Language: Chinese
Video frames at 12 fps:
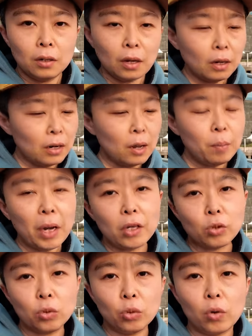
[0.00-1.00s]
它连拍
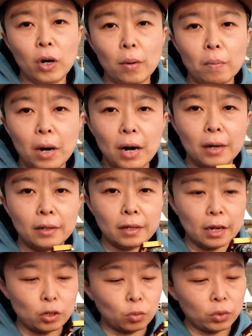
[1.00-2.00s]
速度很慢，那
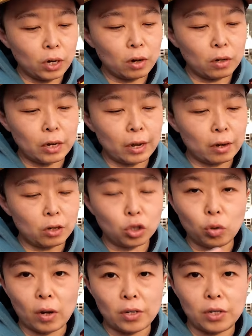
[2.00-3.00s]
它中间的那个
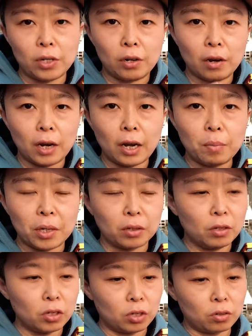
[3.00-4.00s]
喘息和黑屏
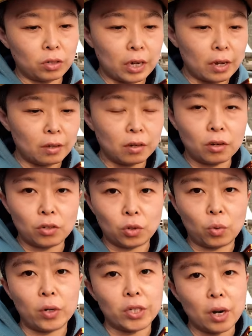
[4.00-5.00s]
的时间呢，就
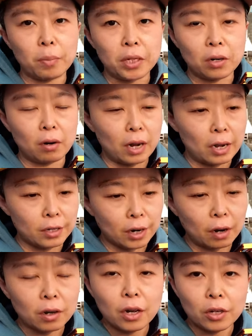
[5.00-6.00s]
会相比较来讲。
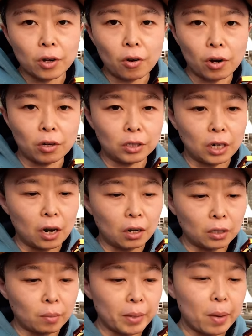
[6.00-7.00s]
要更长，
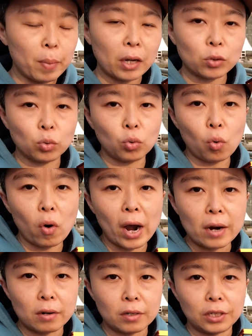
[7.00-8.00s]
那么连拍速度快
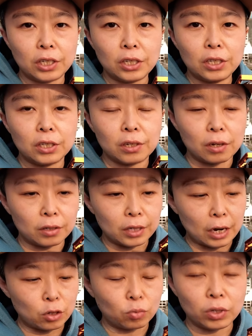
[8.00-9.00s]
点的机器呢，
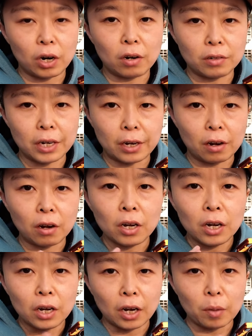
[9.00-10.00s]
在中间的这个
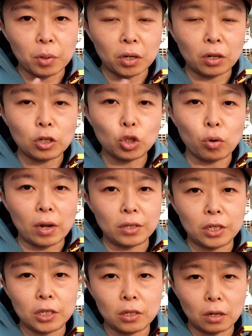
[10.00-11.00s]
黑屏跟喘
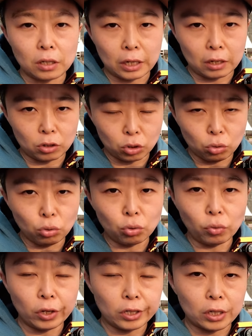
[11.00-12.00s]
息的这个速度
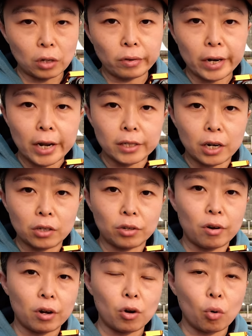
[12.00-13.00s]
呢，相对来讲就
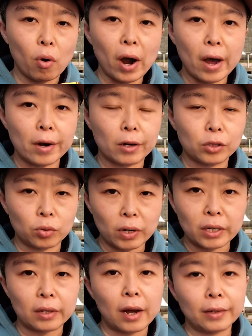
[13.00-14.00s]
要更快一点，所
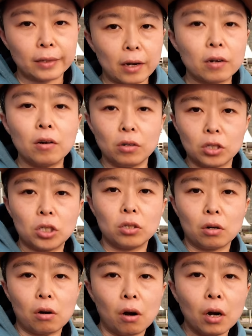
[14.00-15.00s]
以它更适
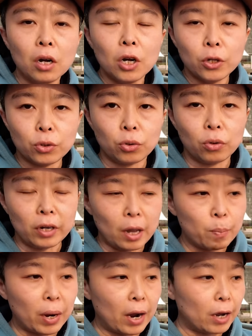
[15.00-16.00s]
合去连
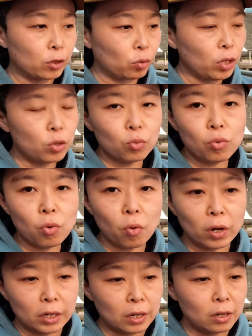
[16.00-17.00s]
拍。所以，如
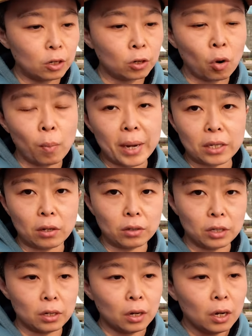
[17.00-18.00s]
果您购买相
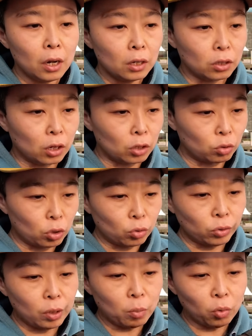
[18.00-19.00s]
机的最
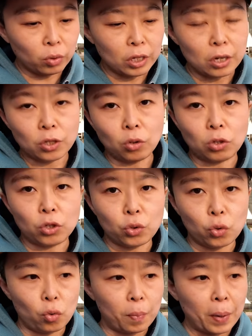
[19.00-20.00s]
终的目的就是
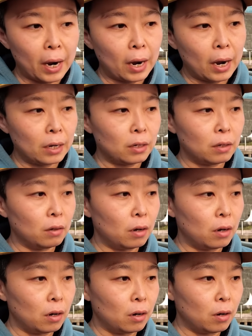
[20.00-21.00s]
去拍您
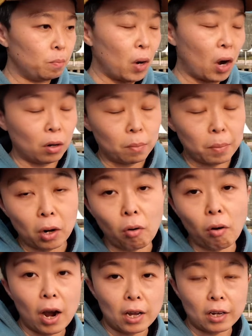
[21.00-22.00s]
的跑得倍儿
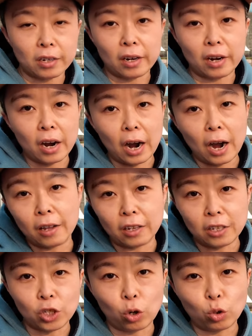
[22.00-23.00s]
快的这个孩子
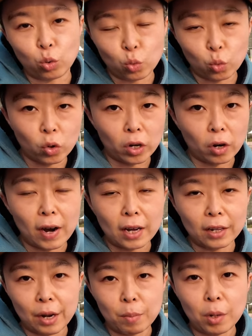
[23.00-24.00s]
跟小宠物的话，
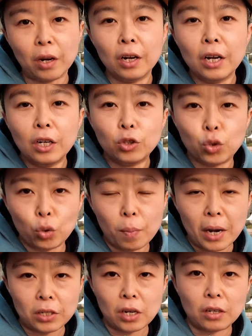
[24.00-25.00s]
那么去
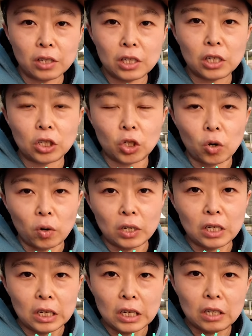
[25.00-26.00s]
买相机的时候
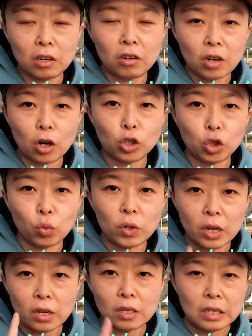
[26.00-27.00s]
一定要注
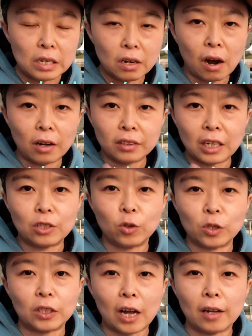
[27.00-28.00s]
意一个，那就
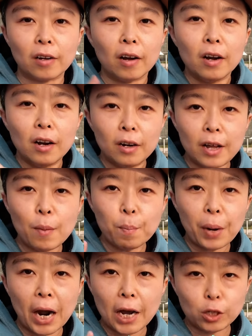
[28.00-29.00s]
是它的连
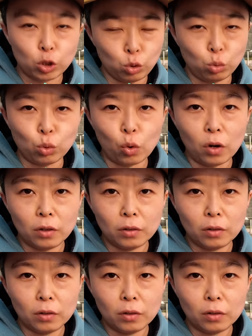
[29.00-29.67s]
拍速度。